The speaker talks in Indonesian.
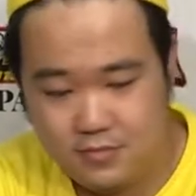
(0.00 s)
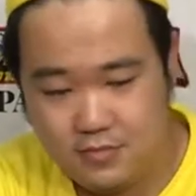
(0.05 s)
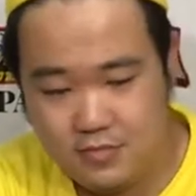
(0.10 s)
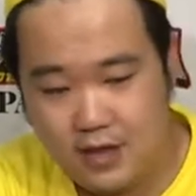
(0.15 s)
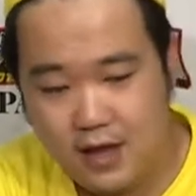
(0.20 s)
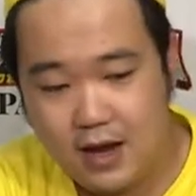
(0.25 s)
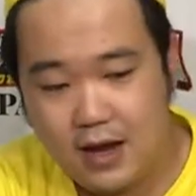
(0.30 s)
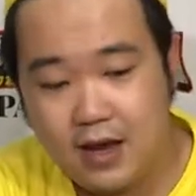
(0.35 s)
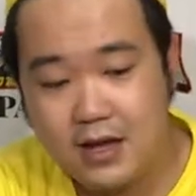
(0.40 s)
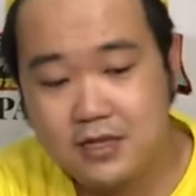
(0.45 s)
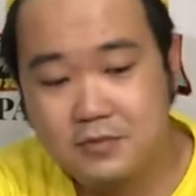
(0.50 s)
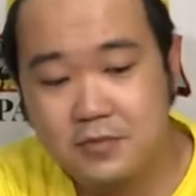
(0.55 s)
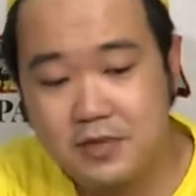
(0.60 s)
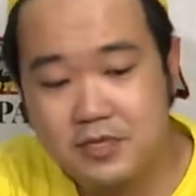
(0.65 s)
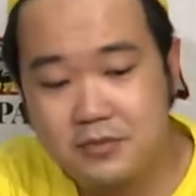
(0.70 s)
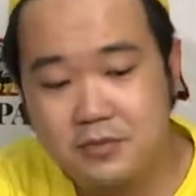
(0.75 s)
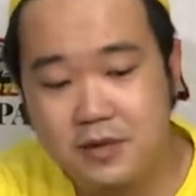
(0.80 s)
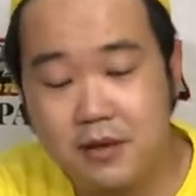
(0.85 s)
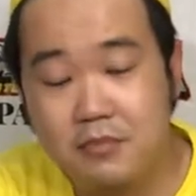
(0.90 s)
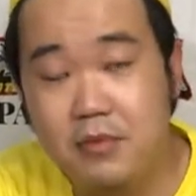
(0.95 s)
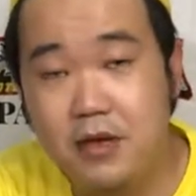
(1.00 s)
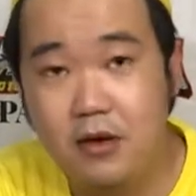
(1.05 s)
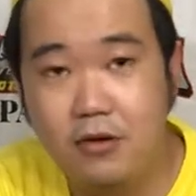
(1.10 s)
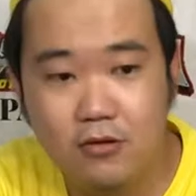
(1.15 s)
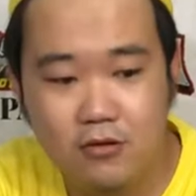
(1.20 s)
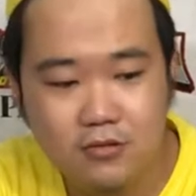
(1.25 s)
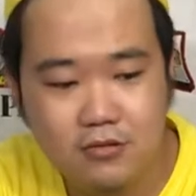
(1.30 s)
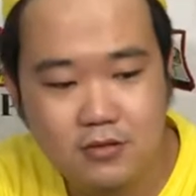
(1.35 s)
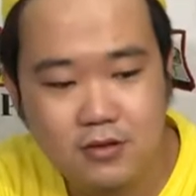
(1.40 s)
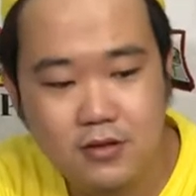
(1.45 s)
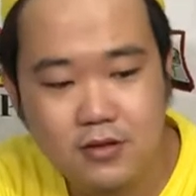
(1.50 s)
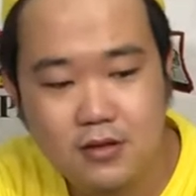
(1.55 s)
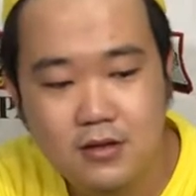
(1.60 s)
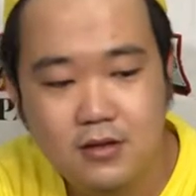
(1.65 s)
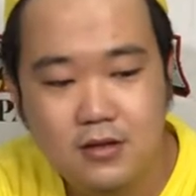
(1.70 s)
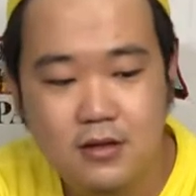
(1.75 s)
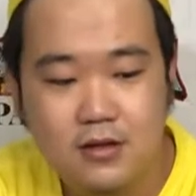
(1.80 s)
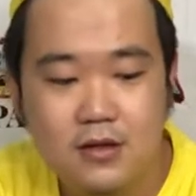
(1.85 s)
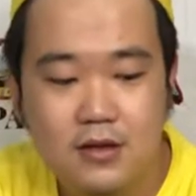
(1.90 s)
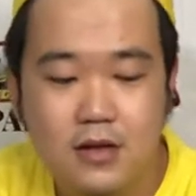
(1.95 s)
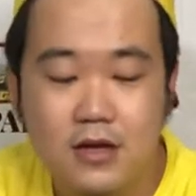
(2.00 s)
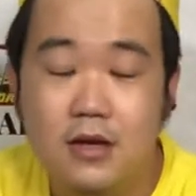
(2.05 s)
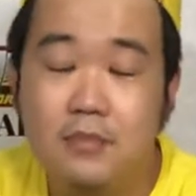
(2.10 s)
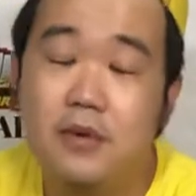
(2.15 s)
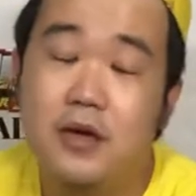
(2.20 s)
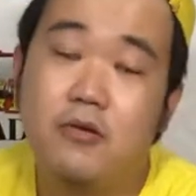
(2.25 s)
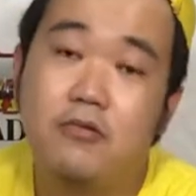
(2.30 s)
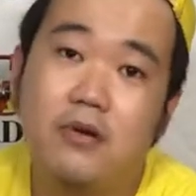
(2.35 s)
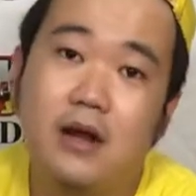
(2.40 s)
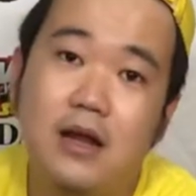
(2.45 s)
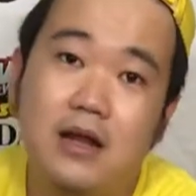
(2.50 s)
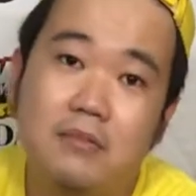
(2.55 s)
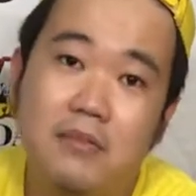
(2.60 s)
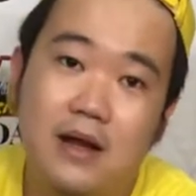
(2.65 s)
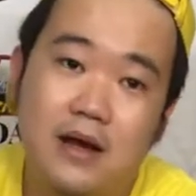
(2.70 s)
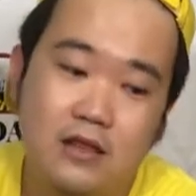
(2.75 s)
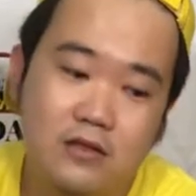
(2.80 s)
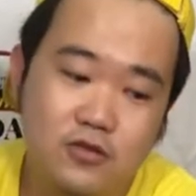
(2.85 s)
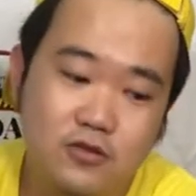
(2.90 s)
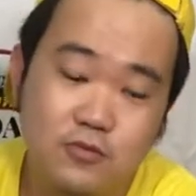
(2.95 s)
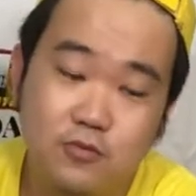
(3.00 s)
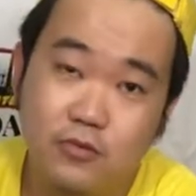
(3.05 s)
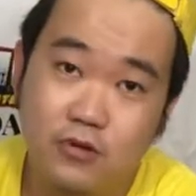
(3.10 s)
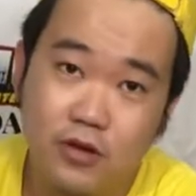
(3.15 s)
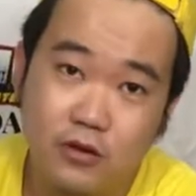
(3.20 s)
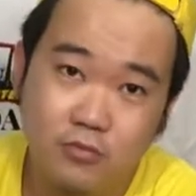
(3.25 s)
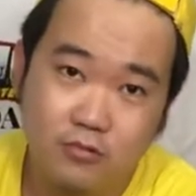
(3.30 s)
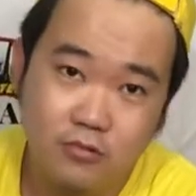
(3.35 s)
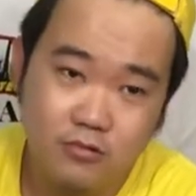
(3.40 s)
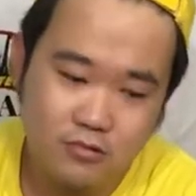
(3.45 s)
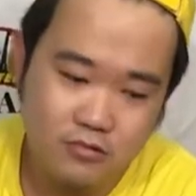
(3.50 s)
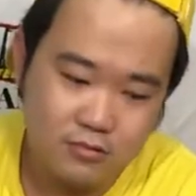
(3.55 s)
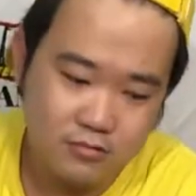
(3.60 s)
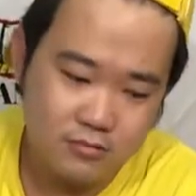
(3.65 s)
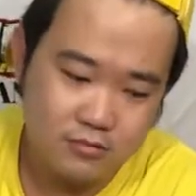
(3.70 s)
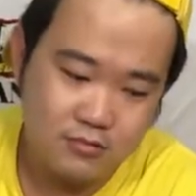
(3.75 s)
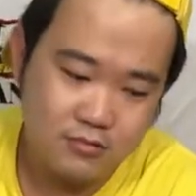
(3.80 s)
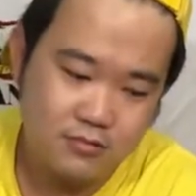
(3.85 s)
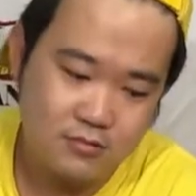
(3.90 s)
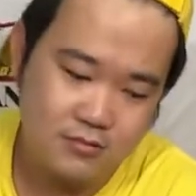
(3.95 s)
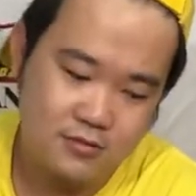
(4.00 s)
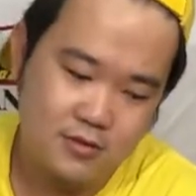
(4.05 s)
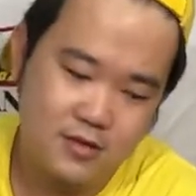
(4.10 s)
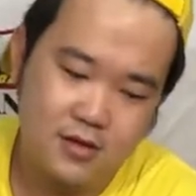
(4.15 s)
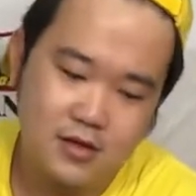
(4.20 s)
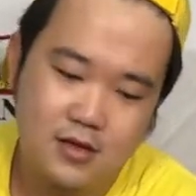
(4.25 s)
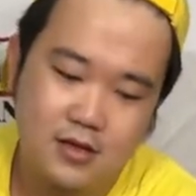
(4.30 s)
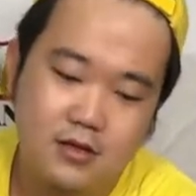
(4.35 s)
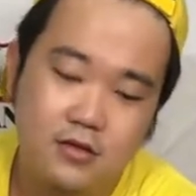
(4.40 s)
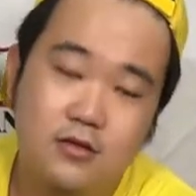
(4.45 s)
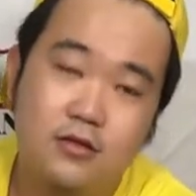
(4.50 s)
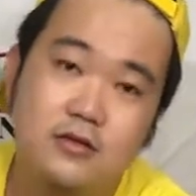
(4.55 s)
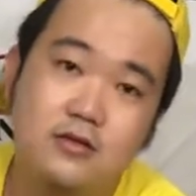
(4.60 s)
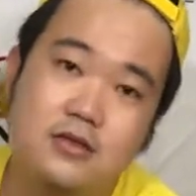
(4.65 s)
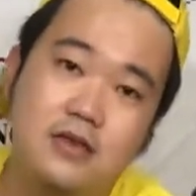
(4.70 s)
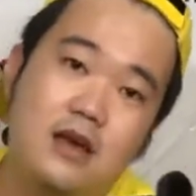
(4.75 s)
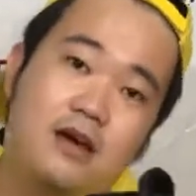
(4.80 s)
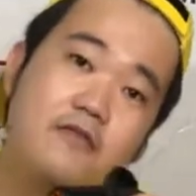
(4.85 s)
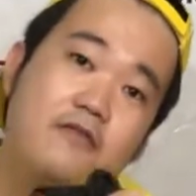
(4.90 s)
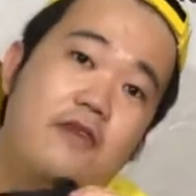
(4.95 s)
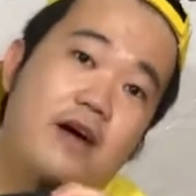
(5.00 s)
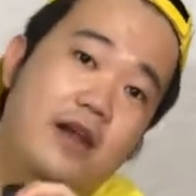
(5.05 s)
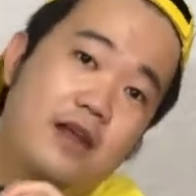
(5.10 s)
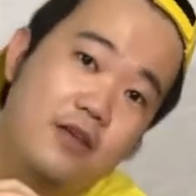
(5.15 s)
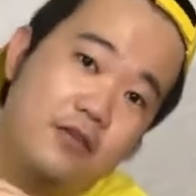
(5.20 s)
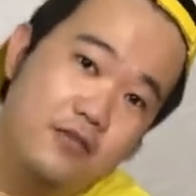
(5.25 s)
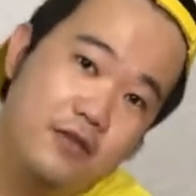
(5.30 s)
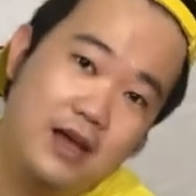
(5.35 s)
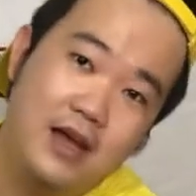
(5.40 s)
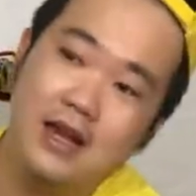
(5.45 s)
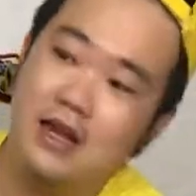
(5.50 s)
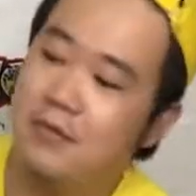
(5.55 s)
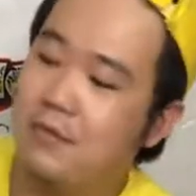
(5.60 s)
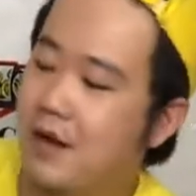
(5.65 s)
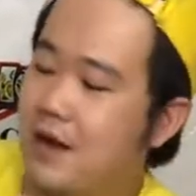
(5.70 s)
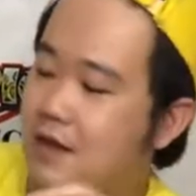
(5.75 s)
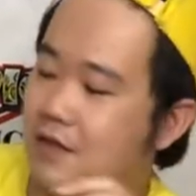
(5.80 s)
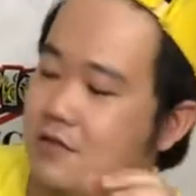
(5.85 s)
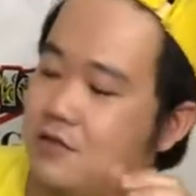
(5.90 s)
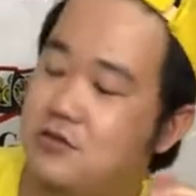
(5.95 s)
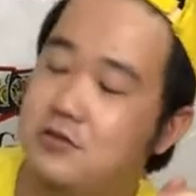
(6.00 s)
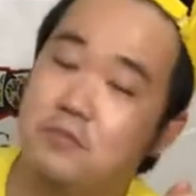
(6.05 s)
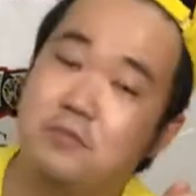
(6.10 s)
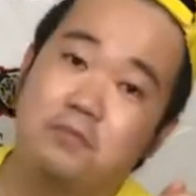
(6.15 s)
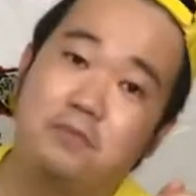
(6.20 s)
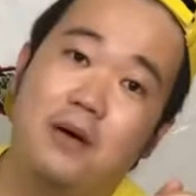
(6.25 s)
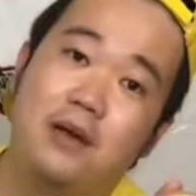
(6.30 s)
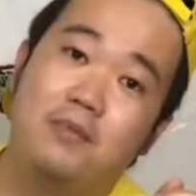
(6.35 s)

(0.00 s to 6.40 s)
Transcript: AK99 Mio lebih kurang 510.000 terus yang vario nya 545.000